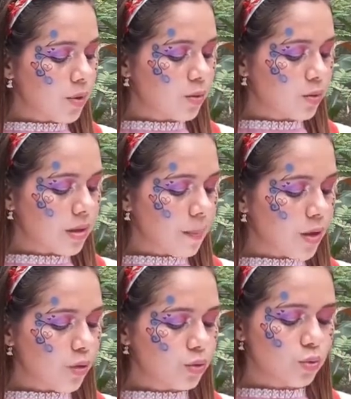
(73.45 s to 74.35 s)
por sus
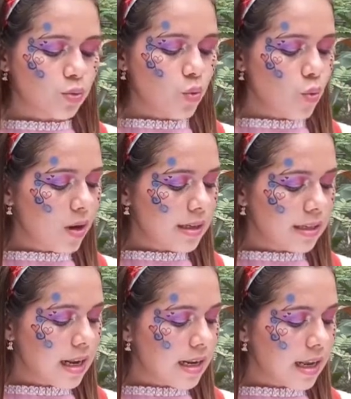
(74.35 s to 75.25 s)
amigos nunca
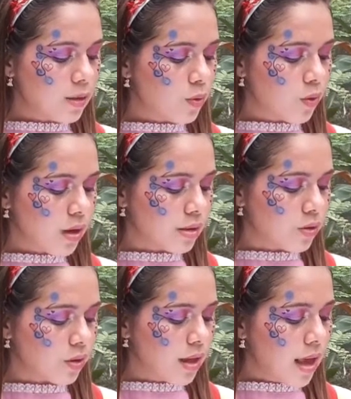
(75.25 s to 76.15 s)
llenaría su
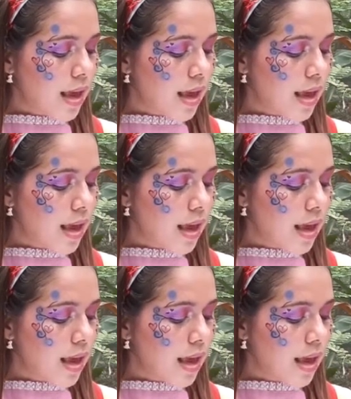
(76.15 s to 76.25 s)
corazón